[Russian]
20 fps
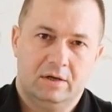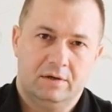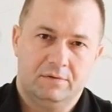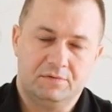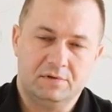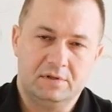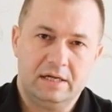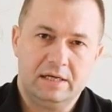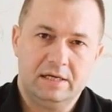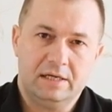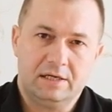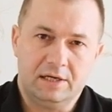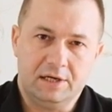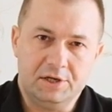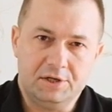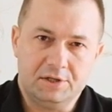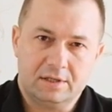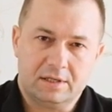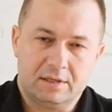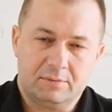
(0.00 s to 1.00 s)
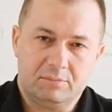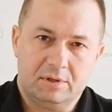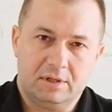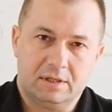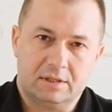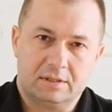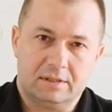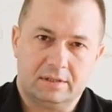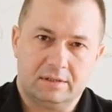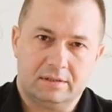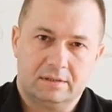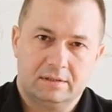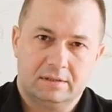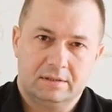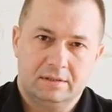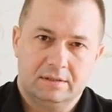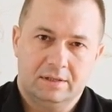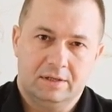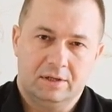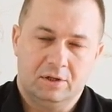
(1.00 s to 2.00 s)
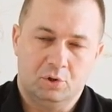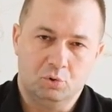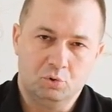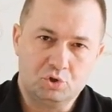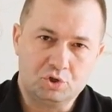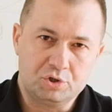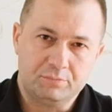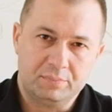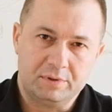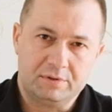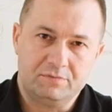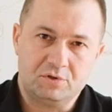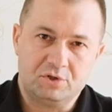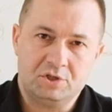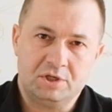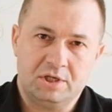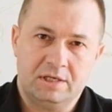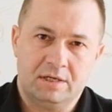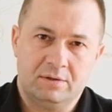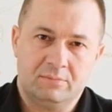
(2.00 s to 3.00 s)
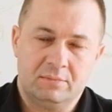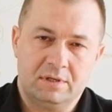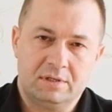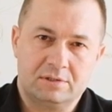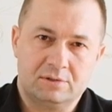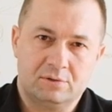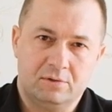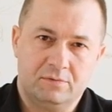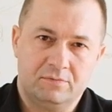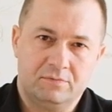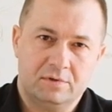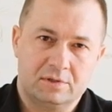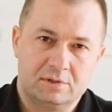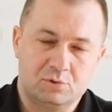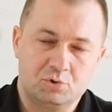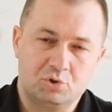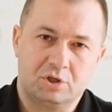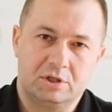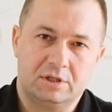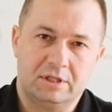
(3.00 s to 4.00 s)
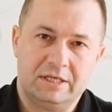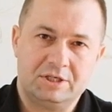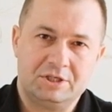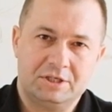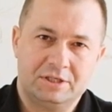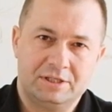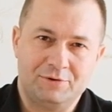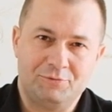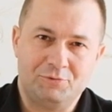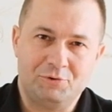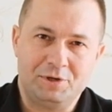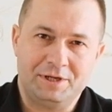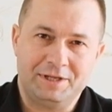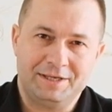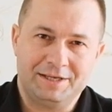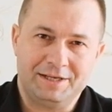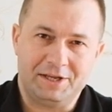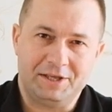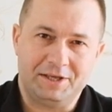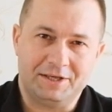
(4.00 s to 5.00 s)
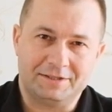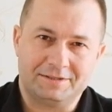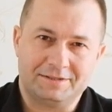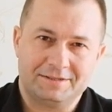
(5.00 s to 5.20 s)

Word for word: финальный клининг объекта. Лучшим подтверждением моих слов служит наш довольный клиент.